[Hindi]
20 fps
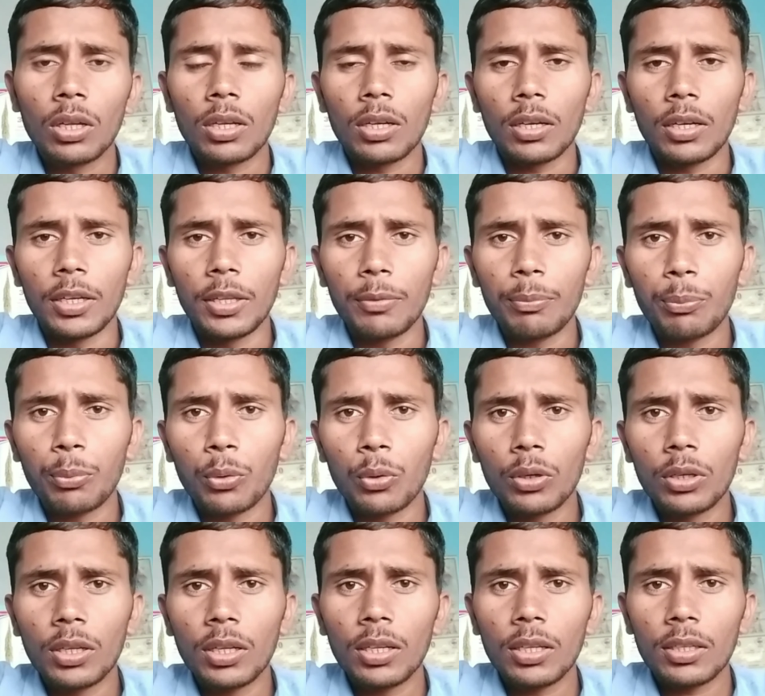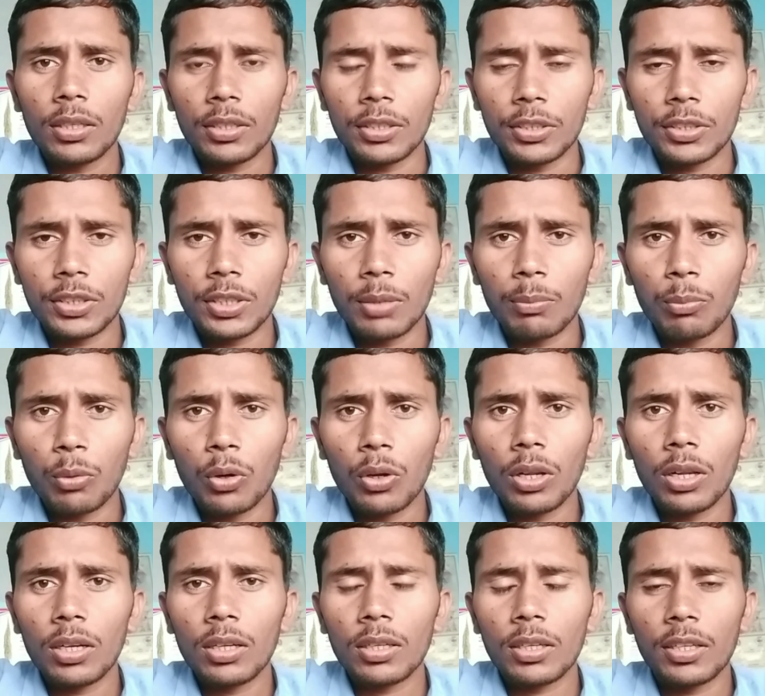लीफ फोल्डर स्टेम
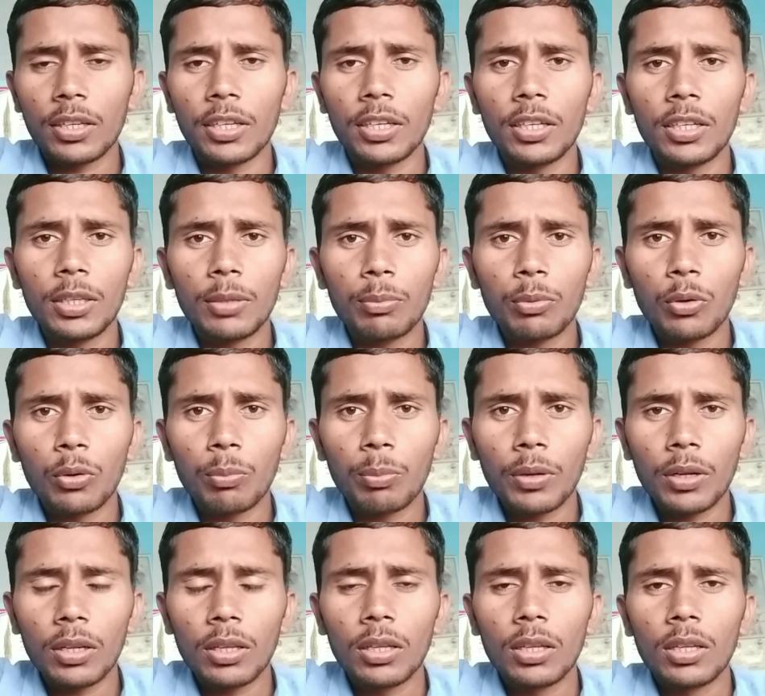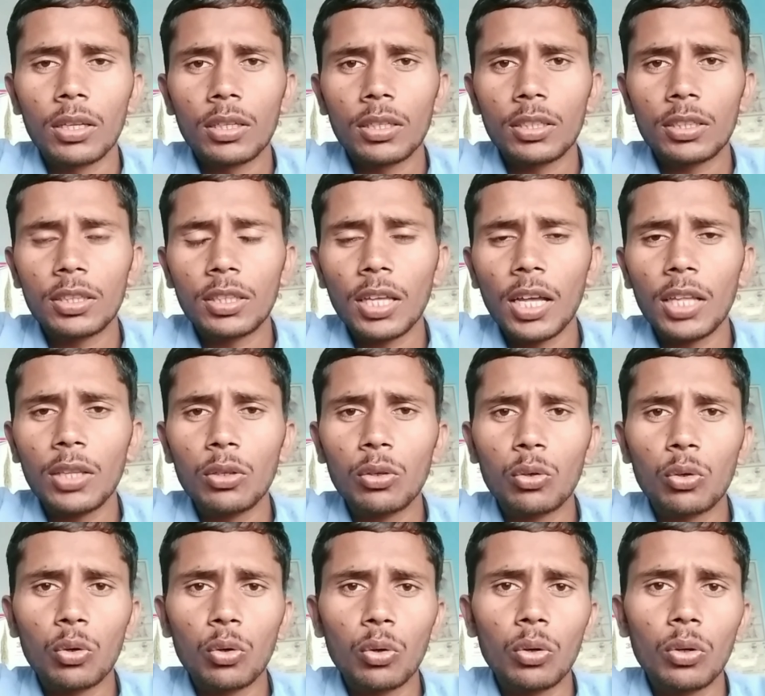बोरर ग्रीन लीफ होपर इत्यादि
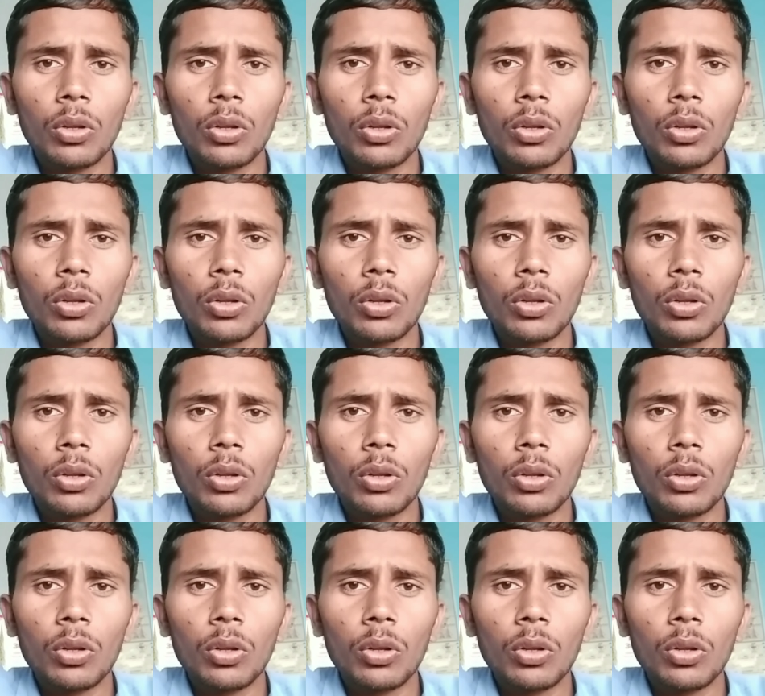को